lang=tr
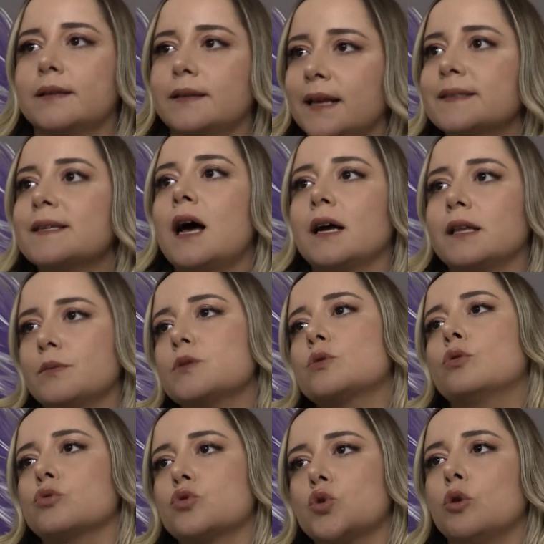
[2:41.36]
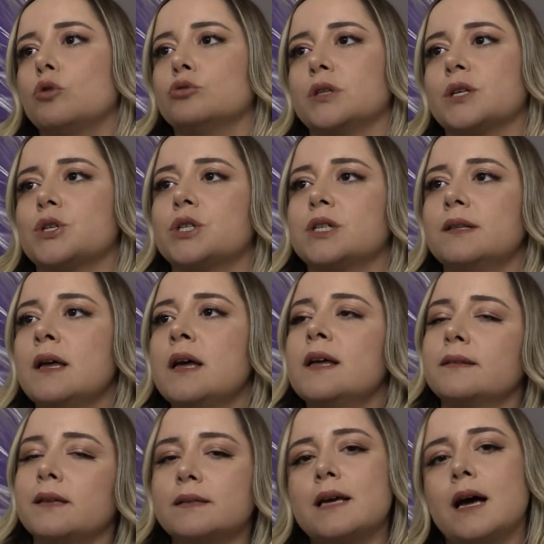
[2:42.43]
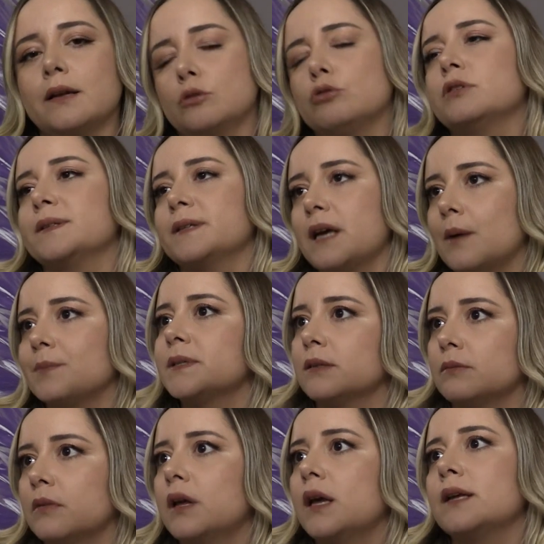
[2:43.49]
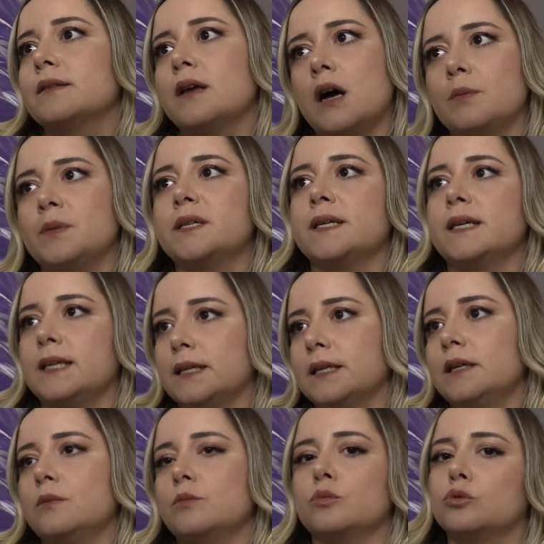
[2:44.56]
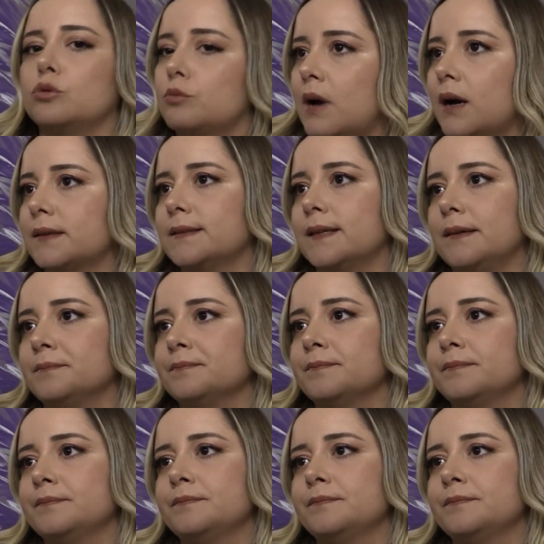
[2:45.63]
detaylı bir sonuç olduğu için detaylı olanı yaptırmaya daha bir ilgi bulunmakta.